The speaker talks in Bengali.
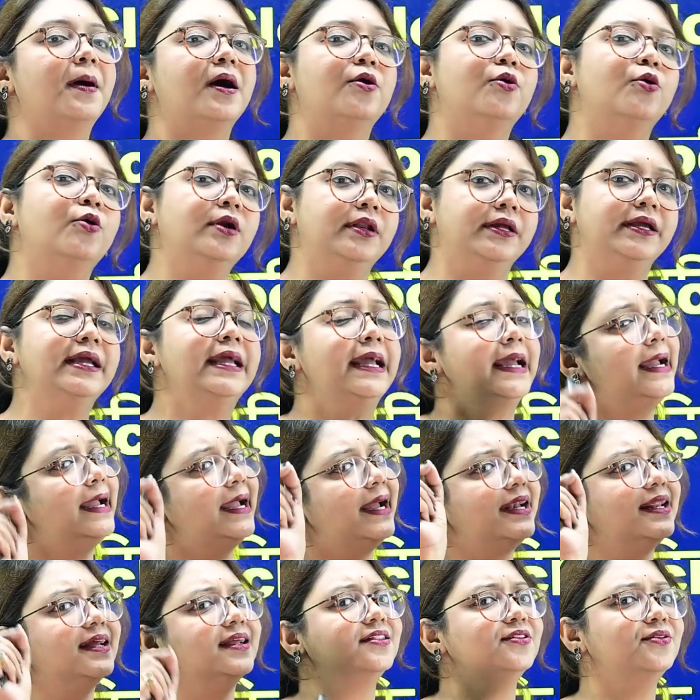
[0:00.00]
বা ঘড়ি
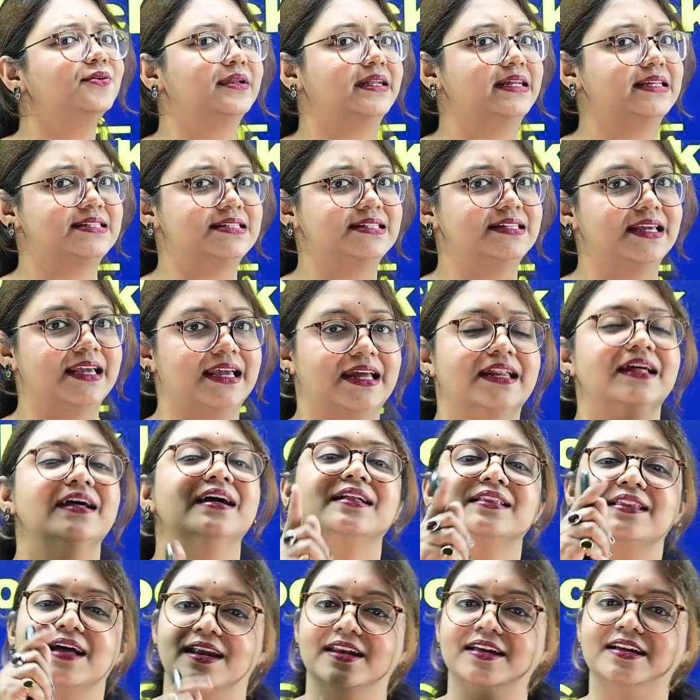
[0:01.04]
এটা কিন্তু রিজনিংয়ের
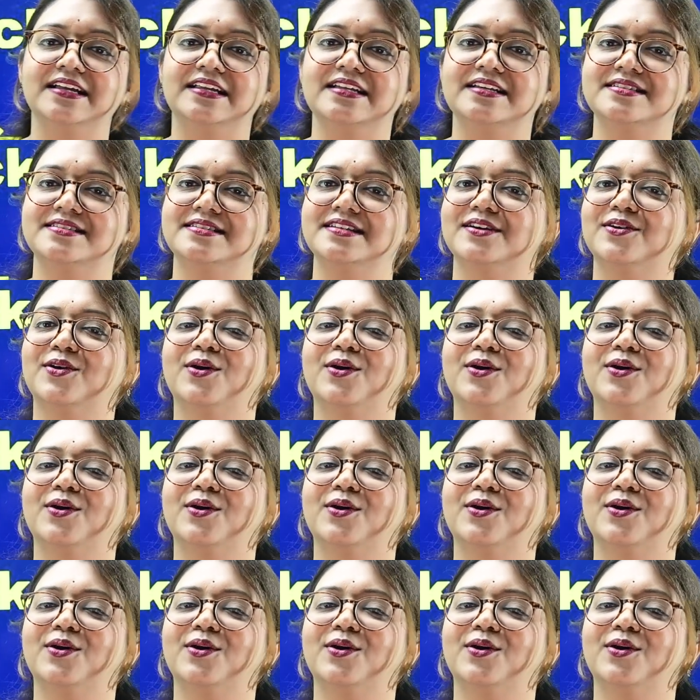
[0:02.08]
তাহলে কি রিজনিং